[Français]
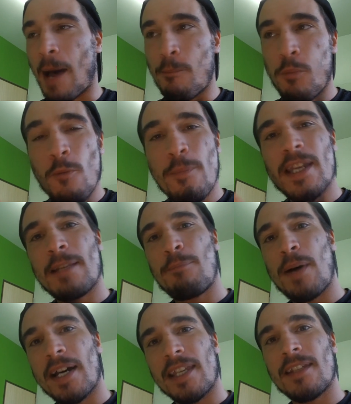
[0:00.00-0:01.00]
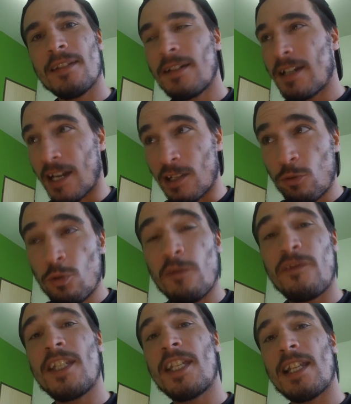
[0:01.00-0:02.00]
pompier de Paris, un
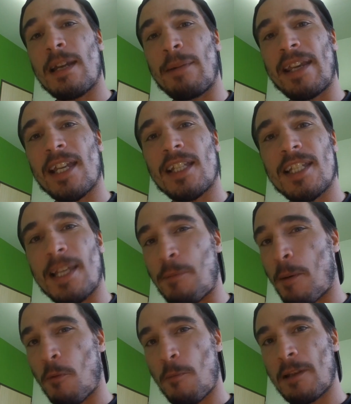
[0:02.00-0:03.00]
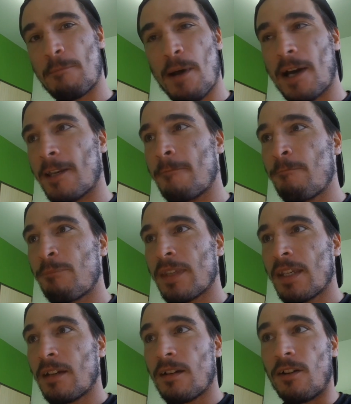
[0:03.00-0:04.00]
sous-officier de la brigade des sapeurs-pompiers de Paris.
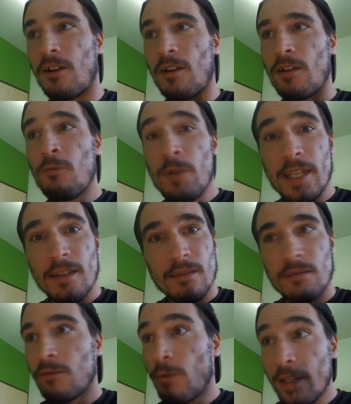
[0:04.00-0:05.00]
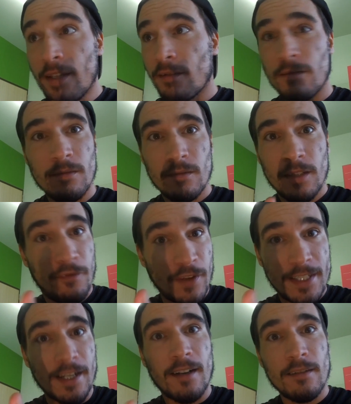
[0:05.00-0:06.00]
oui, oui, il fait
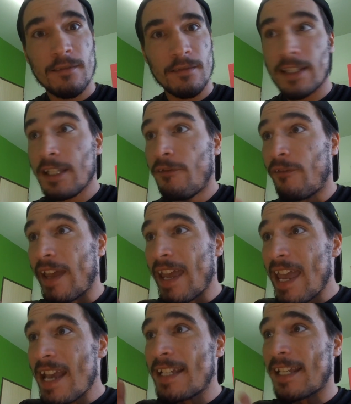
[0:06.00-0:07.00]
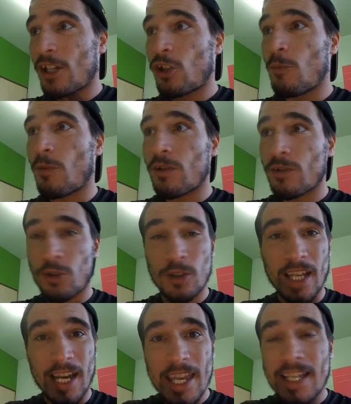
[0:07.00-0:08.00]
ça. Il fait exactement ce que tu
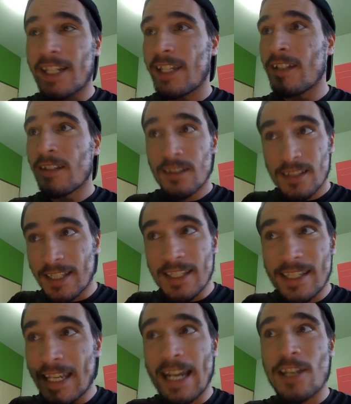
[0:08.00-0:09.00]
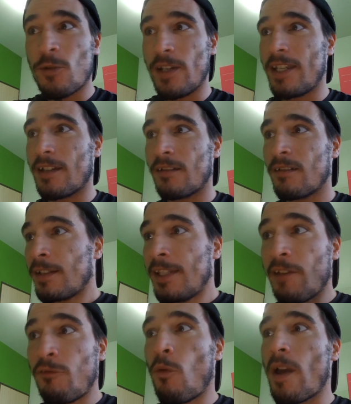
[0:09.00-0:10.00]
as écrit, ces quelques lignes.
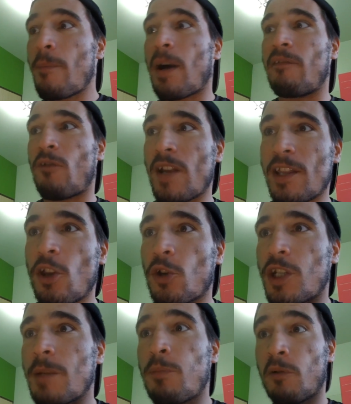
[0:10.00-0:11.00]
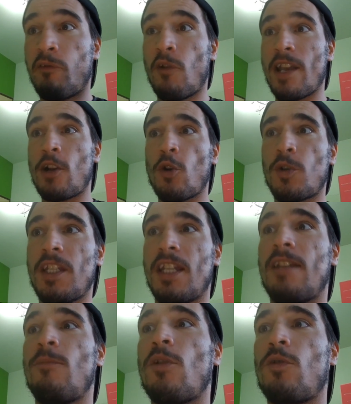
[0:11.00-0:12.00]
Dévoué, bravant les dangers pour voler
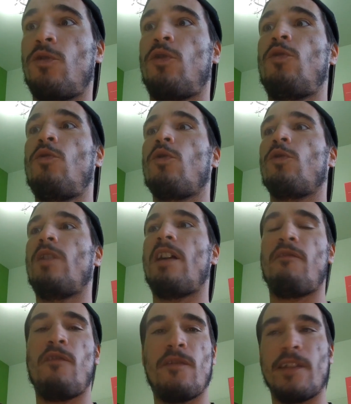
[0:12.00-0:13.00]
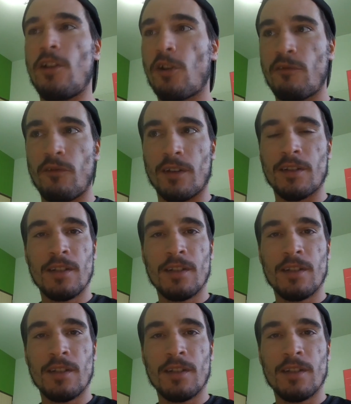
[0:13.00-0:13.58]
quotidiennement au secours de la veuve et de l'orphelin.